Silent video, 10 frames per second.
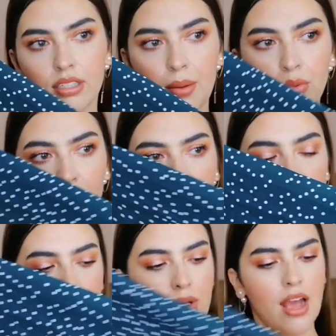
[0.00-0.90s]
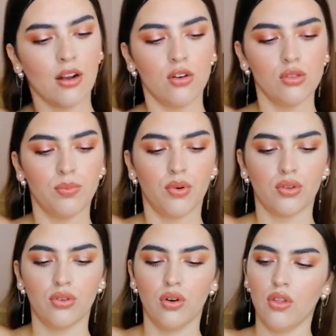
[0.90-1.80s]
trae, puntitos blancos
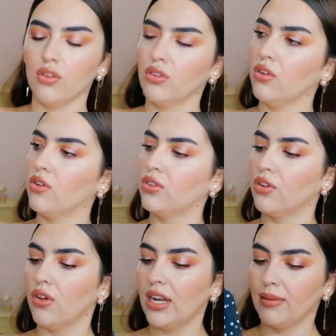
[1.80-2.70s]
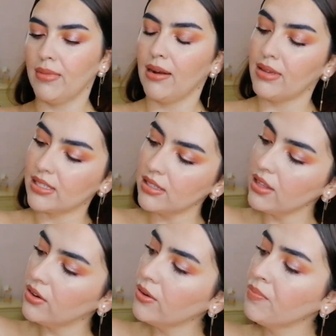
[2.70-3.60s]
por todo, todo, todo el,
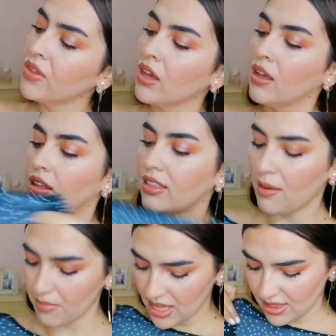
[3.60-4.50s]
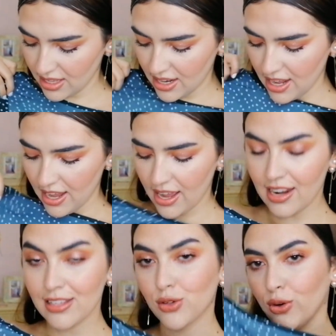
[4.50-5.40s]
vestido. También tiene
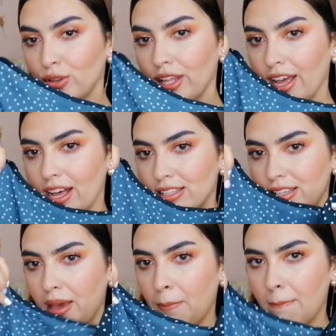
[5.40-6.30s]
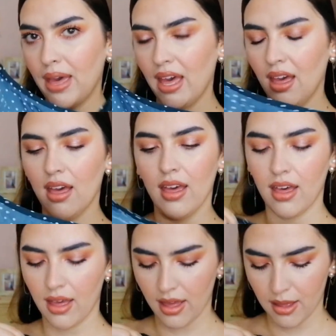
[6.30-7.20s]
el escote así en B
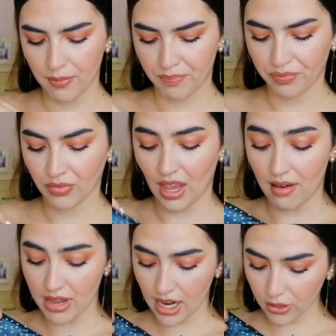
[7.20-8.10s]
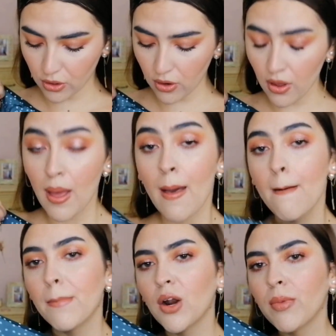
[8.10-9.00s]
eh, abierto,
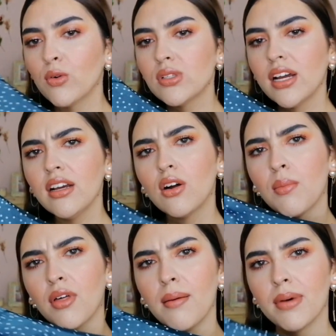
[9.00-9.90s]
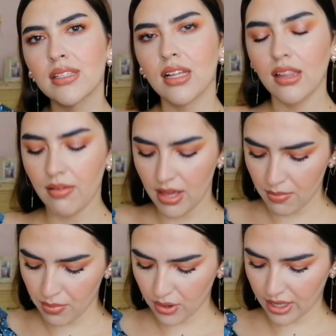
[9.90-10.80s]
pero me gusta que acomodan bastante
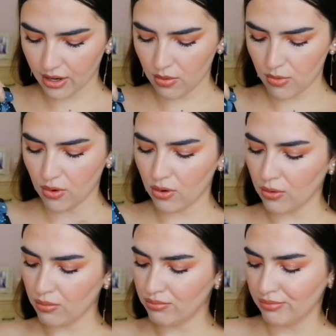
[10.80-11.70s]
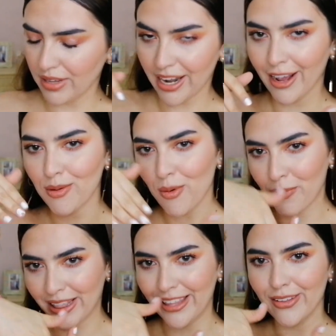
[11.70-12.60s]
bien porque como viene
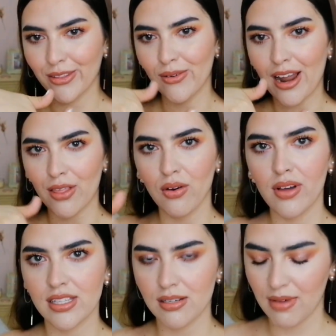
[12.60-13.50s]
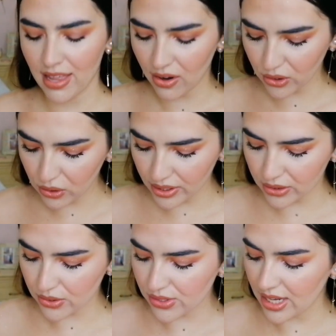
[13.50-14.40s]
como metido de un lado encima del otro,
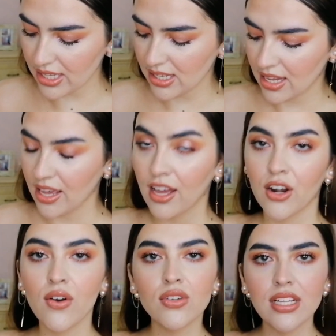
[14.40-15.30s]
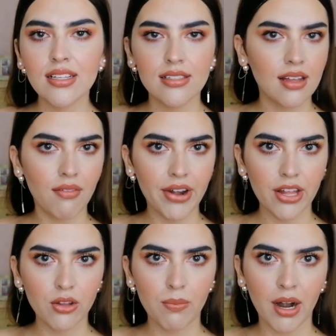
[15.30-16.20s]
entonces no se te está
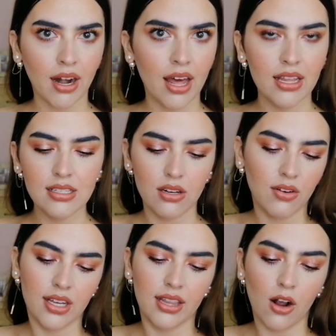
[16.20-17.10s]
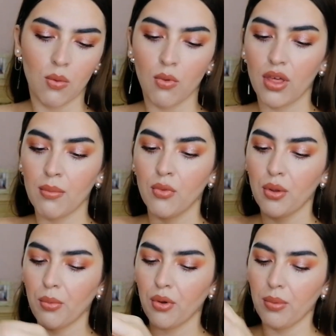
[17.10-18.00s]
abriendo para nada, sino que te acomoda
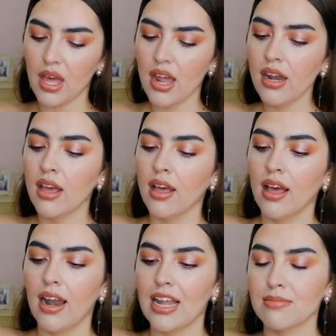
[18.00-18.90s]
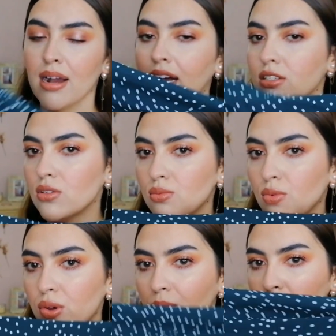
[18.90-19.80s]
muy, muy bien. Las mangas
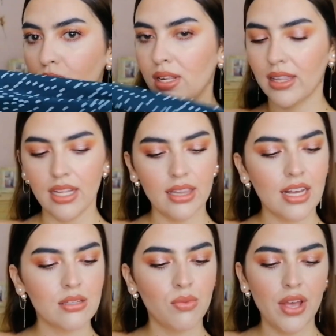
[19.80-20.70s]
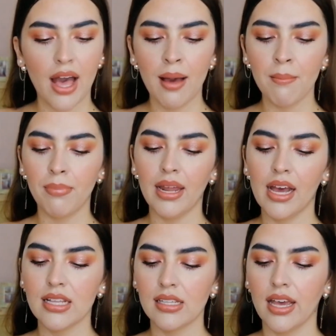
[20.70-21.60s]
son muy, muy sueltitas, muy
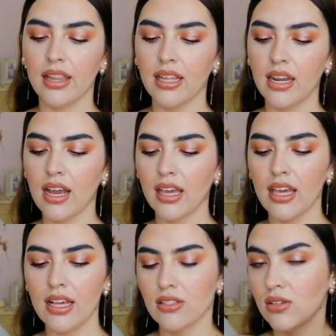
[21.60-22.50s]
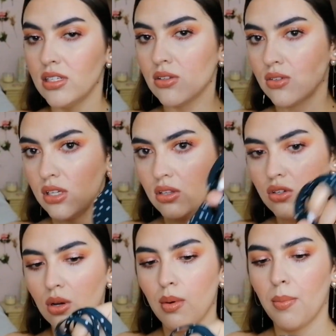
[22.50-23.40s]
amplias. Eh, tiene aquí estos
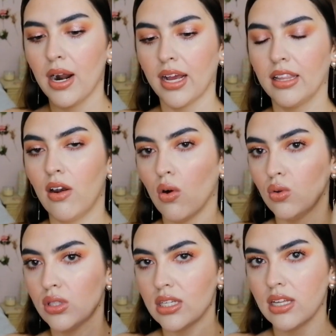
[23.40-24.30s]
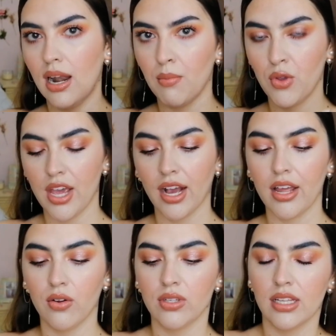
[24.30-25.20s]
listoncitos como para que te lo ajustes en la
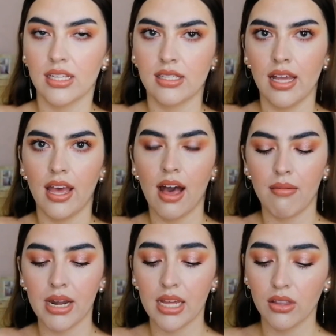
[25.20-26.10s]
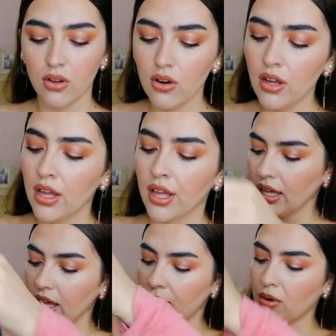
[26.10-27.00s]
muñeca y no se te esté abriendo.
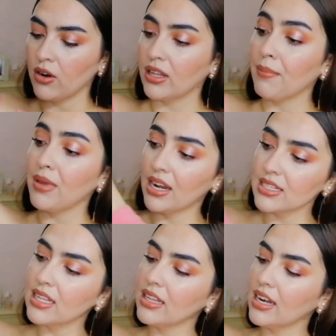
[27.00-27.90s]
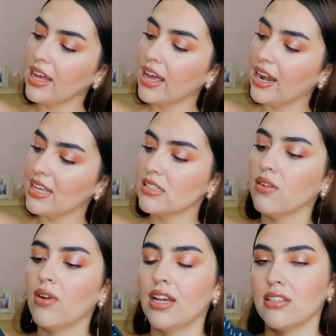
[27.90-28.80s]
Y bueno, también este tiene
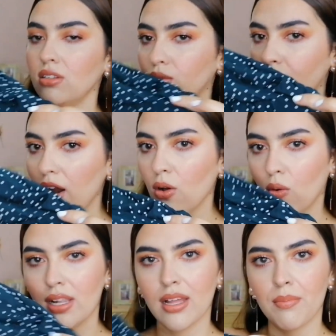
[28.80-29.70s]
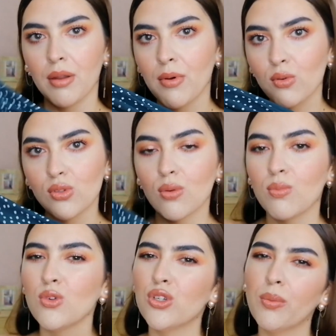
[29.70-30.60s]
elástico en la cintura, lo cual también me
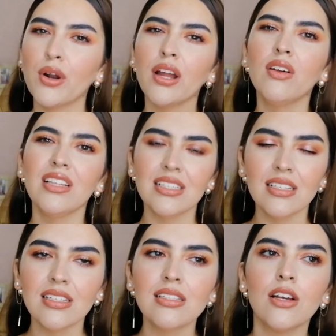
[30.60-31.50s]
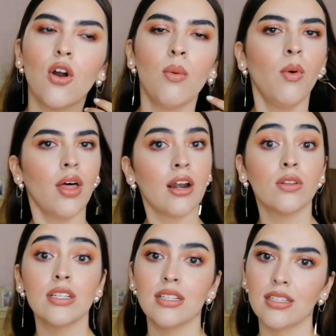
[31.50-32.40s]
gustó mucho porque no te sientes incómoda,
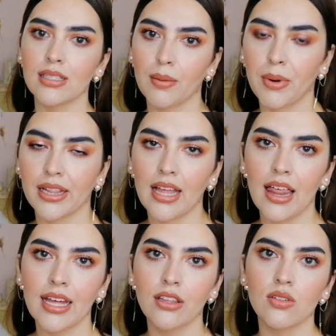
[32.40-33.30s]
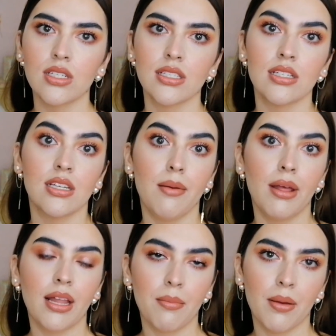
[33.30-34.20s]
no te sientes apretada, entonces te
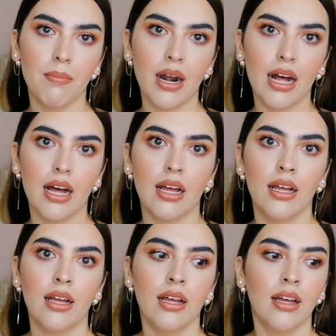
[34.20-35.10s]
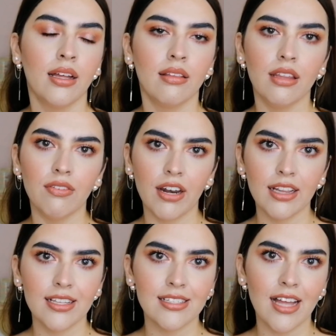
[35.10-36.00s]
sirve también para
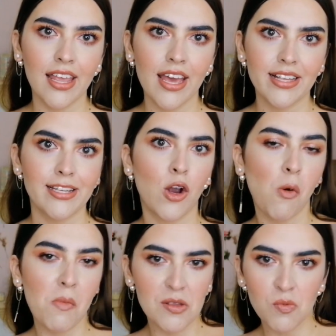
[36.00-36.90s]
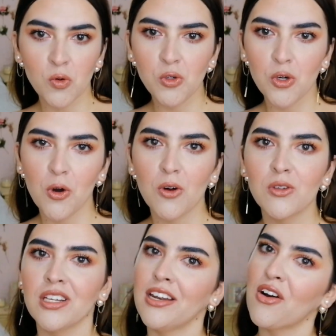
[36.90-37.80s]
diferentes tallas, si comes
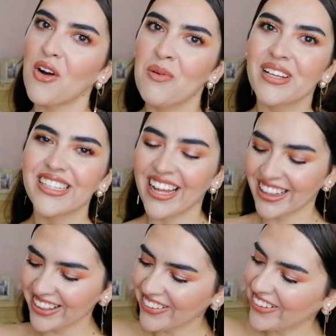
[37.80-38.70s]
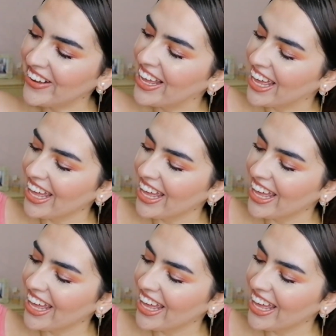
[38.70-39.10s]
mucho, si no comes tanto.